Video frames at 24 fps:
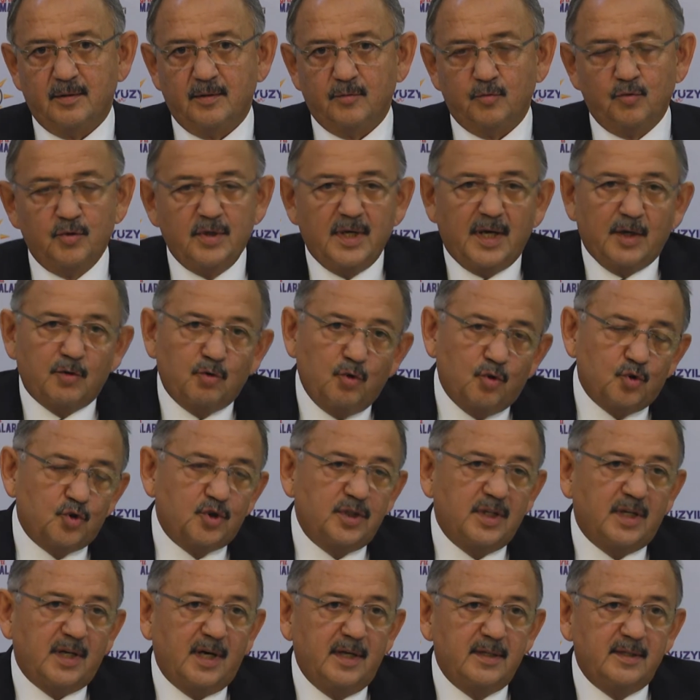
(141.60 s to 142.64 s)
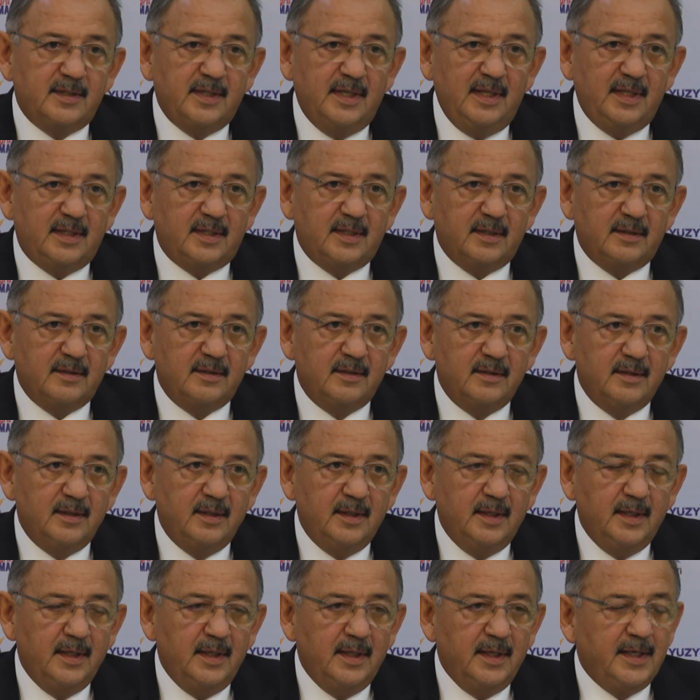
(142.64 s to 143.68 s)
Dünya görüşleri aynı değil ki.
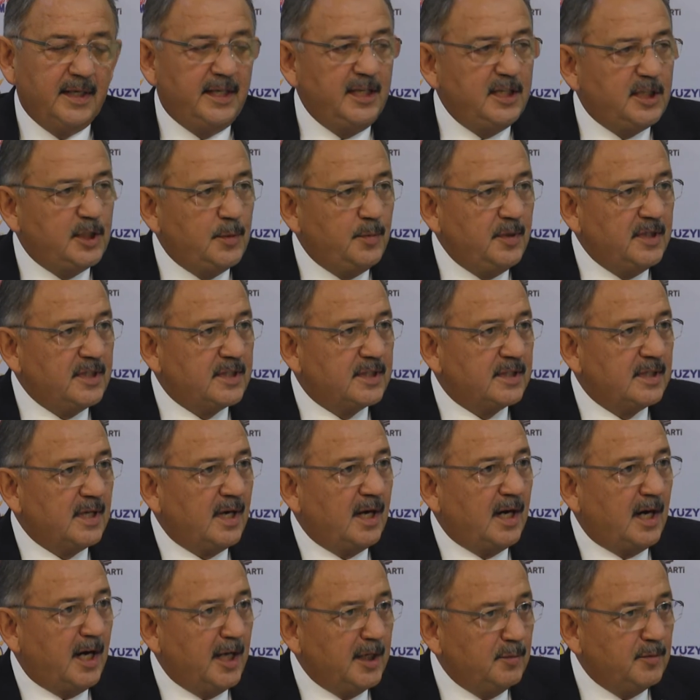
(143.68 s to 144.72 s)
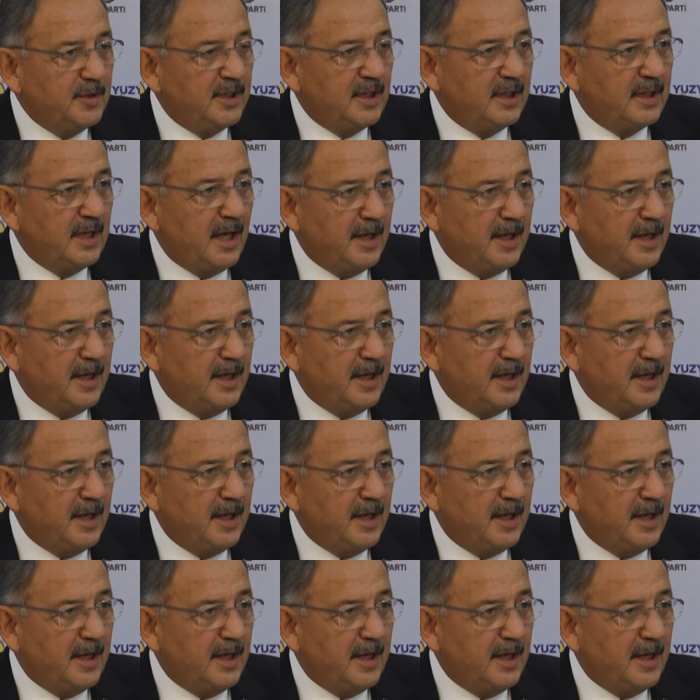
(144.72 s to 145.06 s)
Hiçbirisi daha hanımını